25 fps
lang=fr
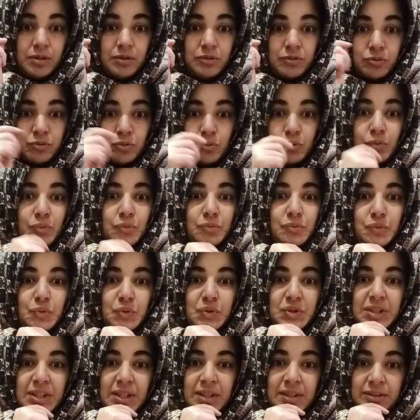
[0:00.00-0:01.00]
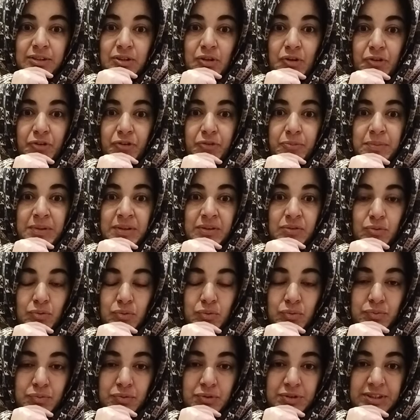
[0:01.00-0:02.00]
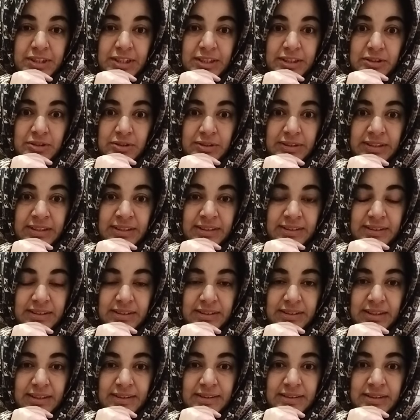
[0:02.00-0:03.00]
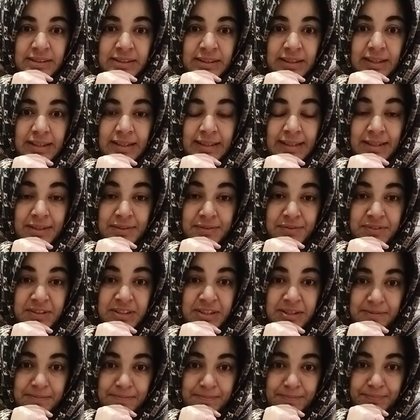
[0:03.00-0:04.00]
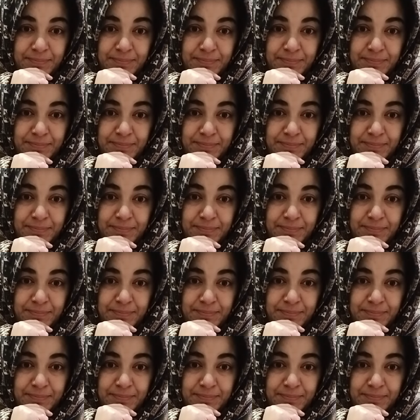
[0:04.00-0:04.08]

ce qu'on vous a transmis, ce qu'on vous a donné, c'est-à-dire la vie.